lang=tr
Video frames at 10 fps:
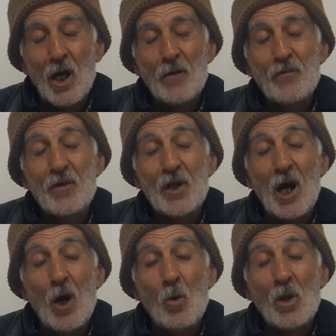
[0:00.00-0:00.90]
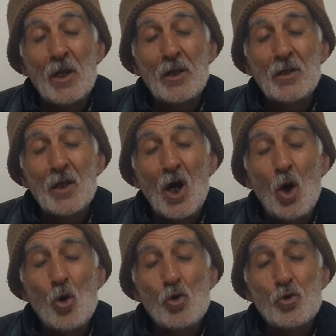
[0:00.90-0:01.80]
Onlar firavunların
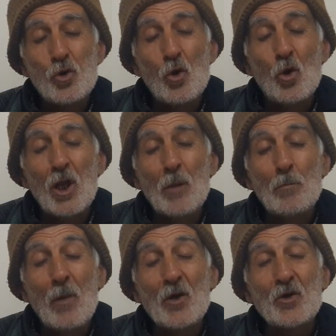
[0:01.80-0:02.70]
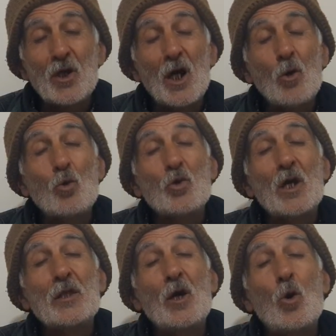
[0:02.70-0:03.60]
daha üstü olan başka
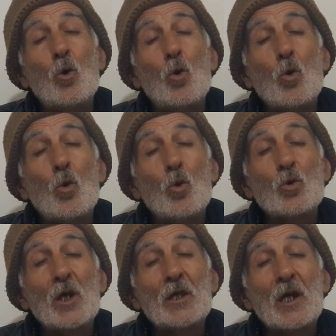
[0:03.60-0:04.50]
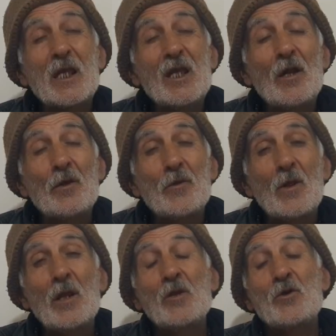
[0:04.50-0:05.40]
uzayda o, uzaydaki
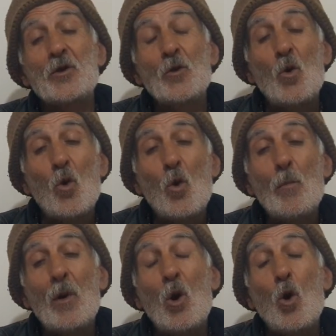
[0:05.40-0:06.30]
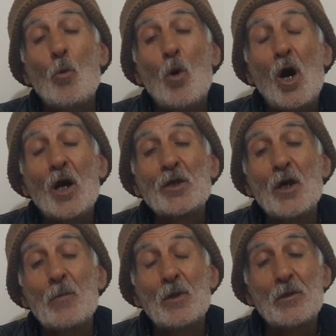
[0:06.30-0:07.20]
yaratıklar için o, o ayın
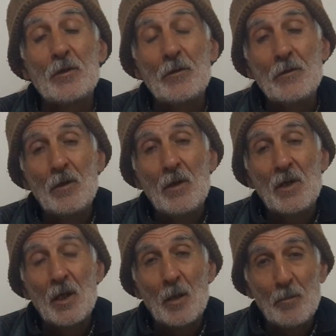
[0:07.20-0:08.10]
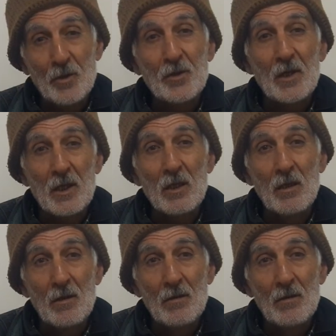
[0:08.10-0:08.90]
yapıldı. Mısır'daki.